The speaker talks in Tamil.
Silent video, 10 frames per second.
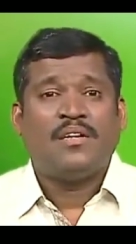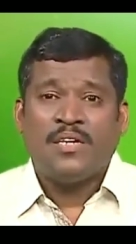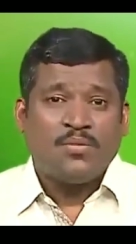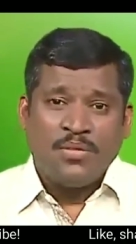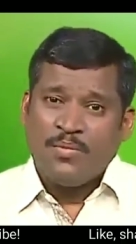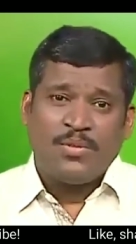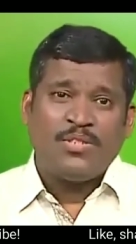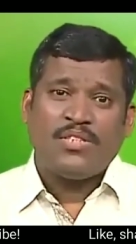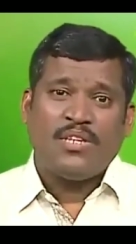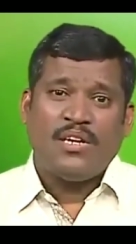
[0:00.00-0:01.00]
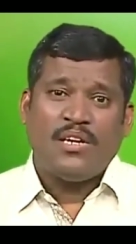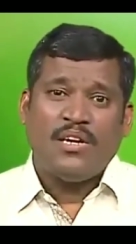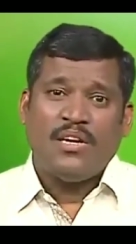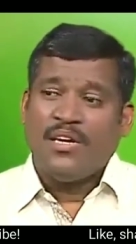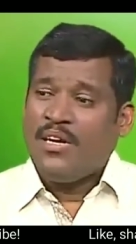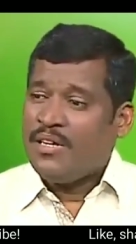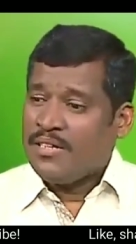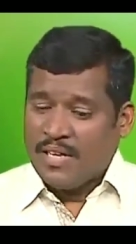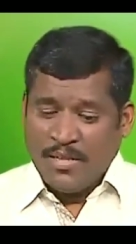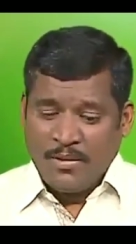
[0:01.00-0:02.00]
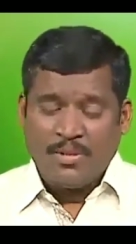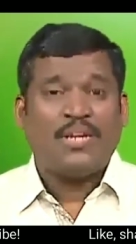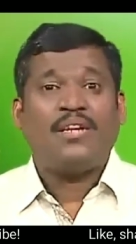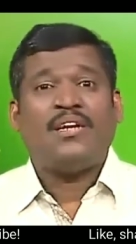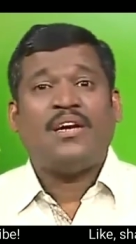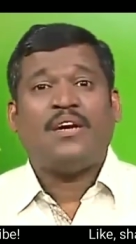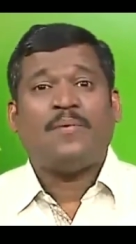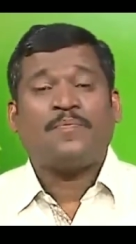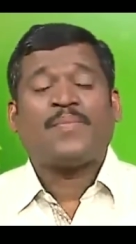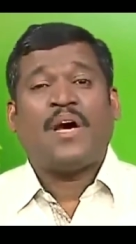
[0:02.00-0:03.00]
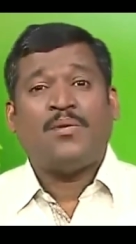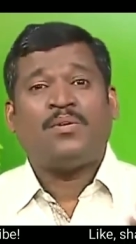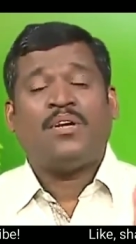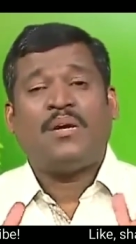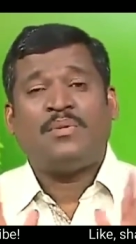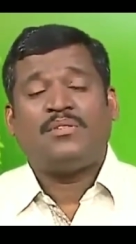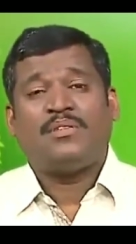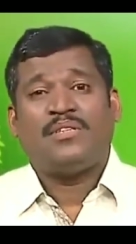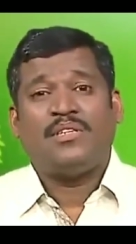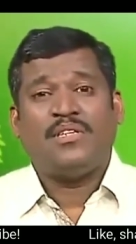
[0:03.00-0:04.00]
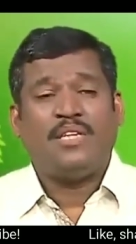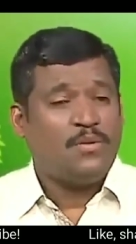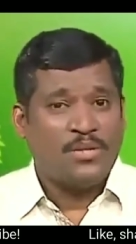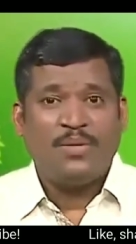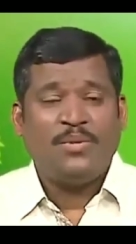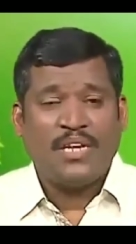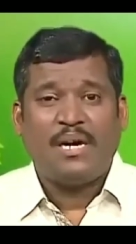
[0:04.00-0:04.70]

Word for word: நான் சொல்கிறது புரிஞ்சுங்களா இல்லை அந்த கடன் கொடுத்தார் இல்லையா அவருக்கு ஒரு ஆபத்து வந்து நீங்கள் உடனே போய்